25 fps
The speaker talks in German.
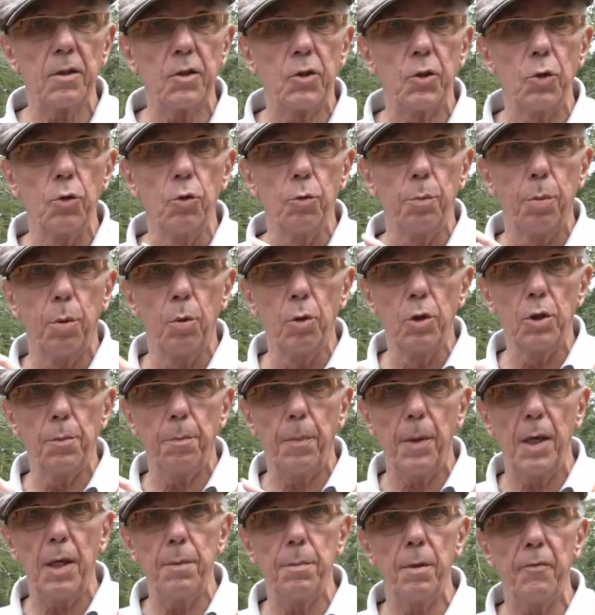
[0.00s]
zu Punkt
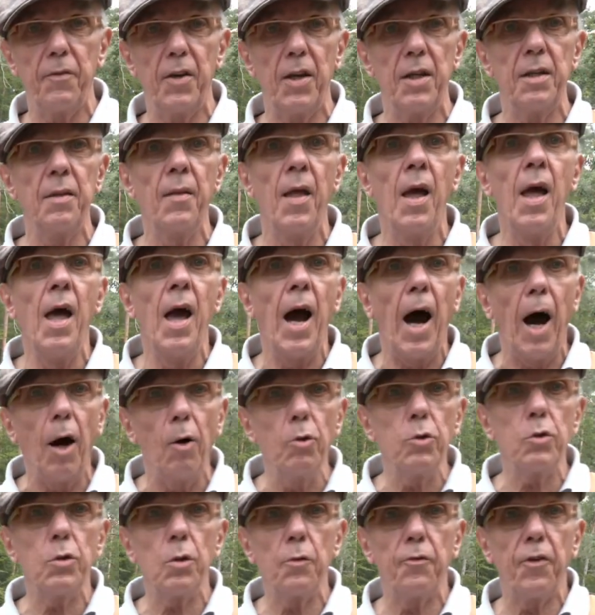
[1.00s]
B bewegen.
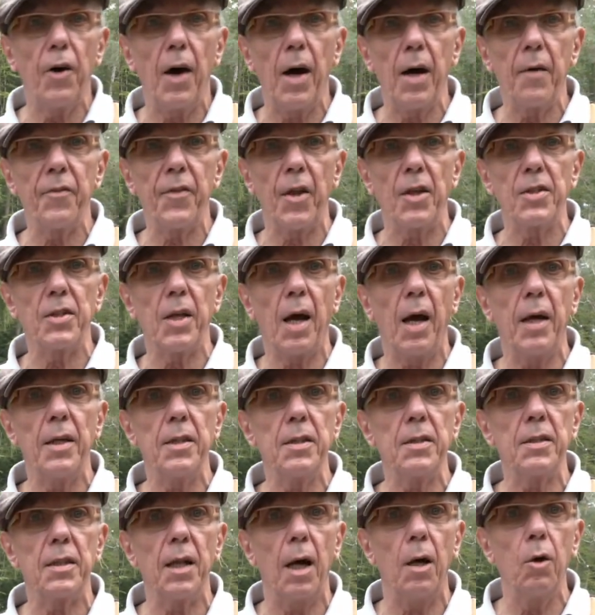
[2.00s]
Autofahren, das
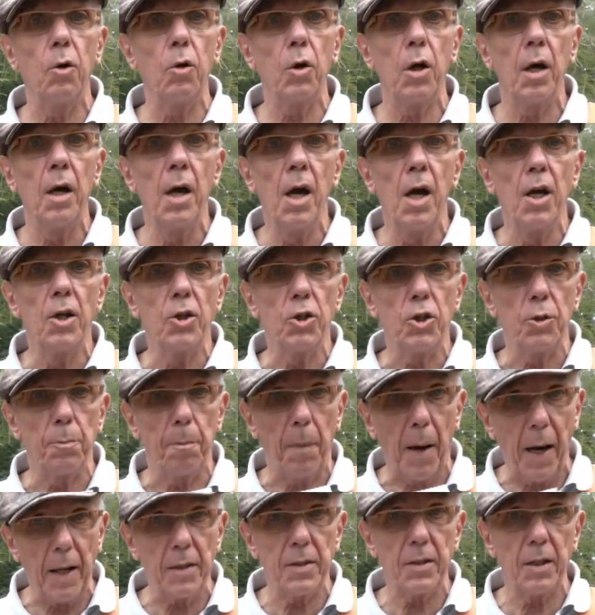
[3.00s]
heißt auch
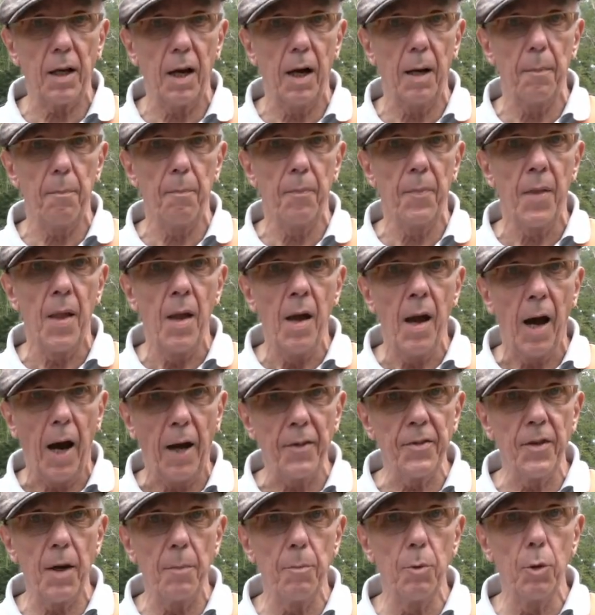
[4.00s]
Spaß haben
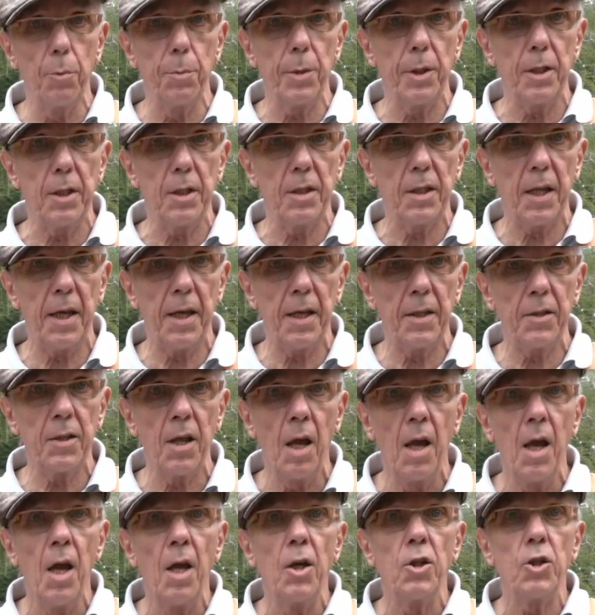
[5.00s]
an der Mobilität,
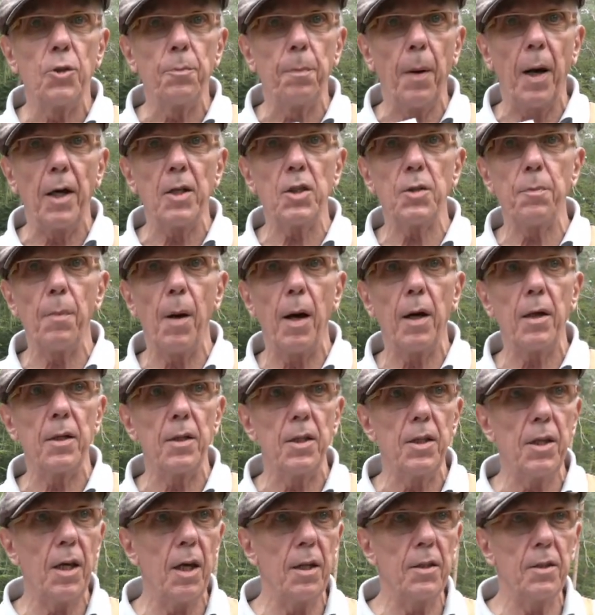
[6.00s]
Spaß machen
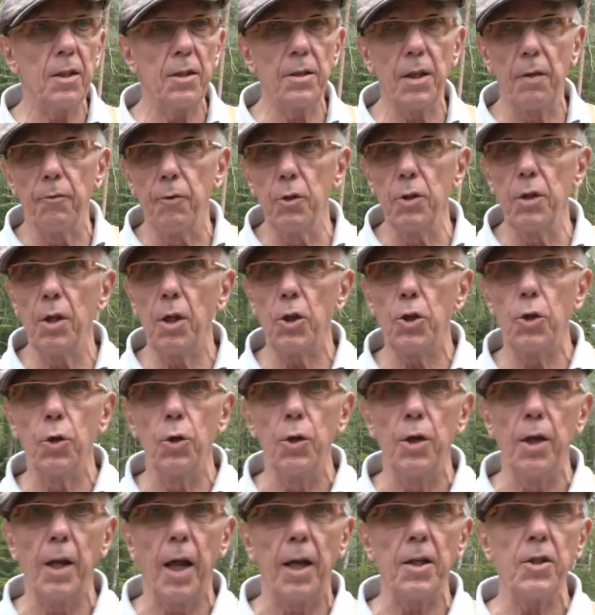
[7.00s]
hier in dieser
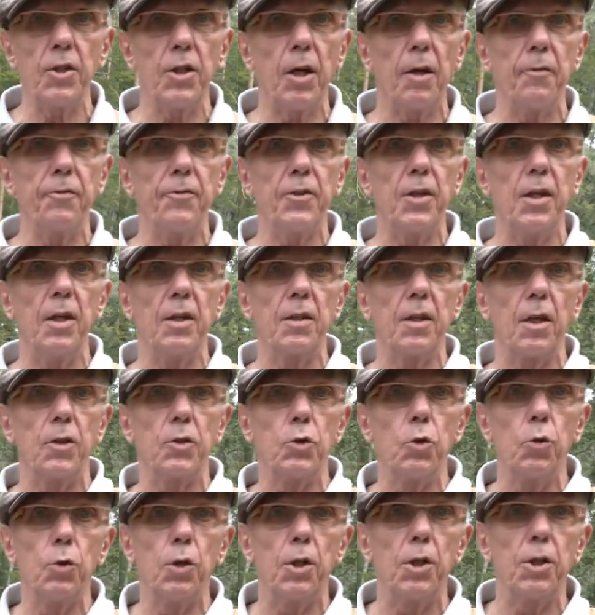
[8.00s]
wunderschönen Landschaft hier in der
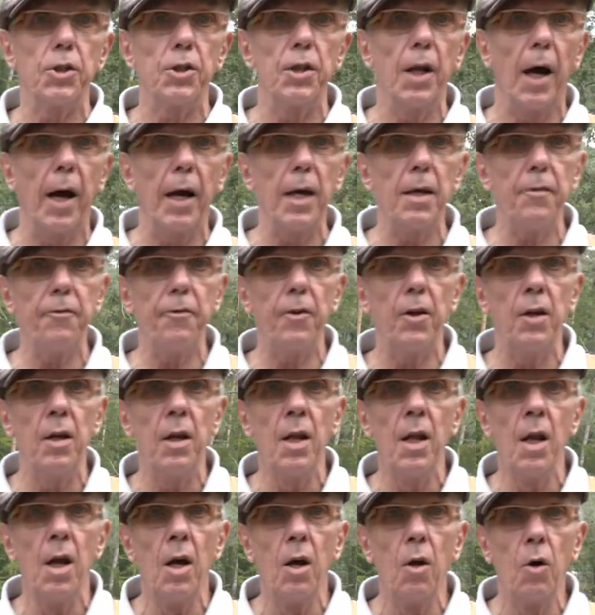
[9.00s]
südlichen Eifel.
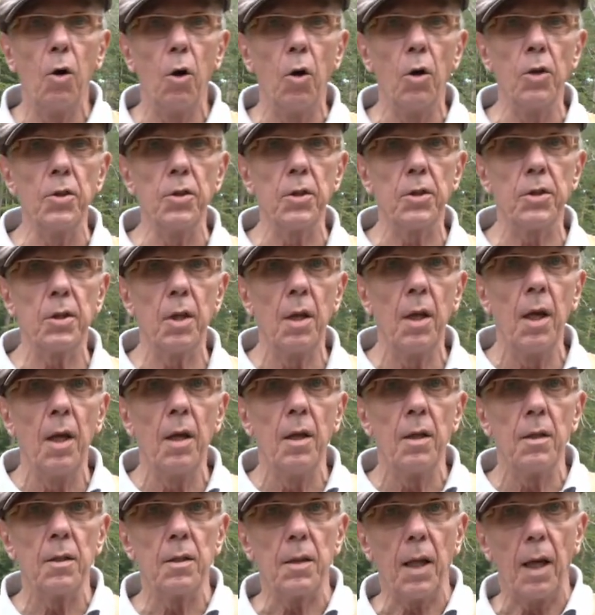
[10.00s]
Und
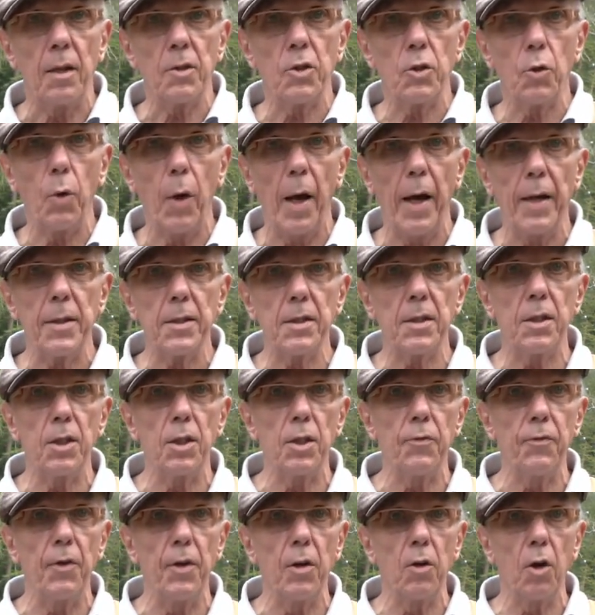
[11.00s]
dazu
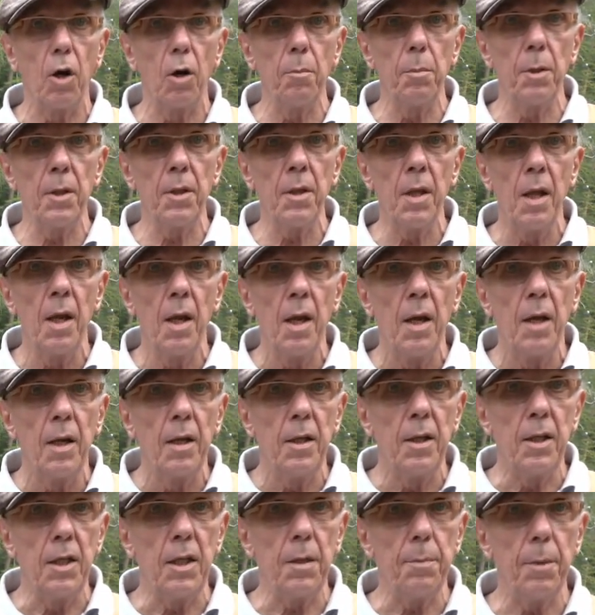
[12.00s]
herzlich willkommen,
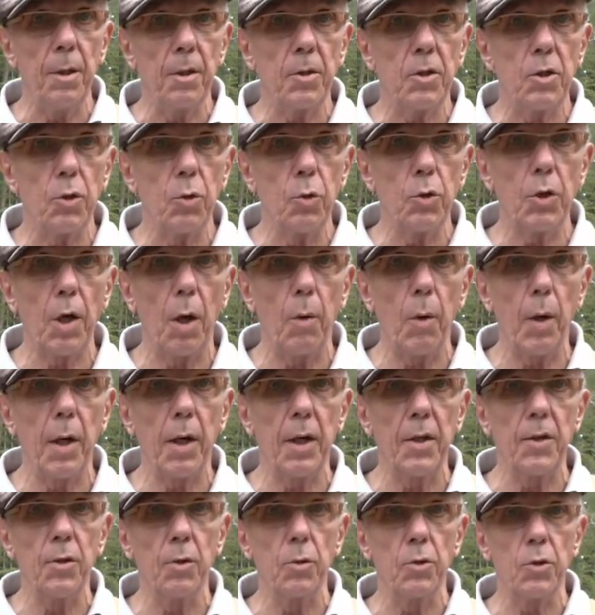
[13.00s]
liebe
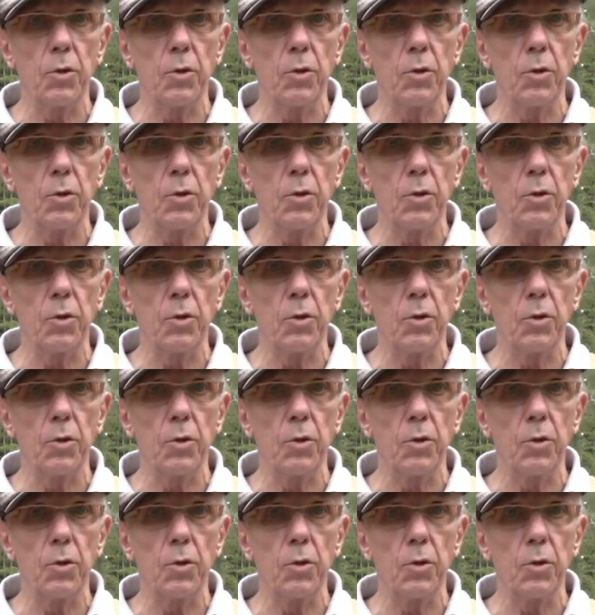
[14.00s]
Zuschauerinnen und